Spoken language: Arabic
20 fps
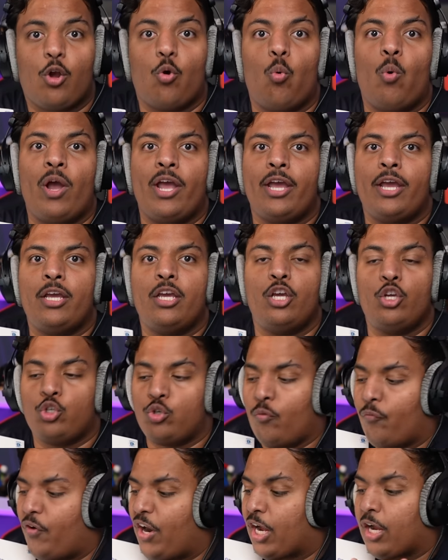
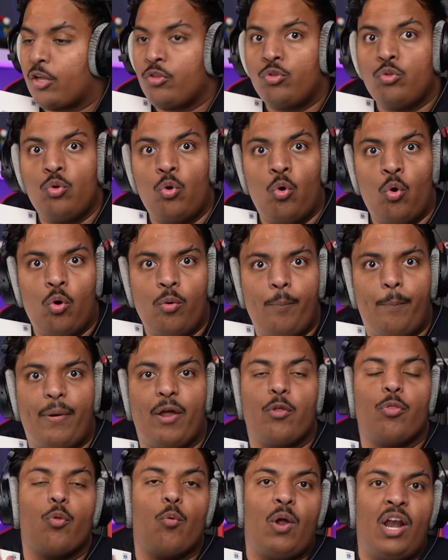ويشوف لك الدهون
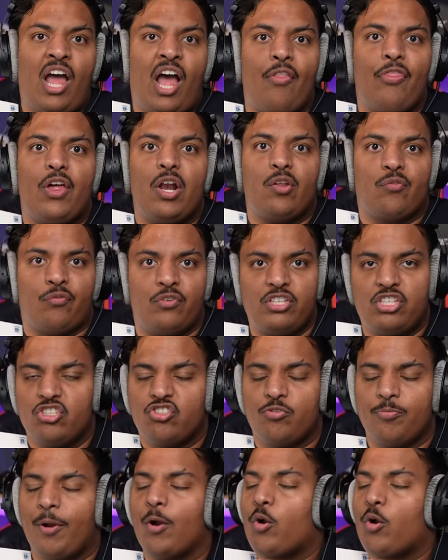برضو والعضلة في جسمك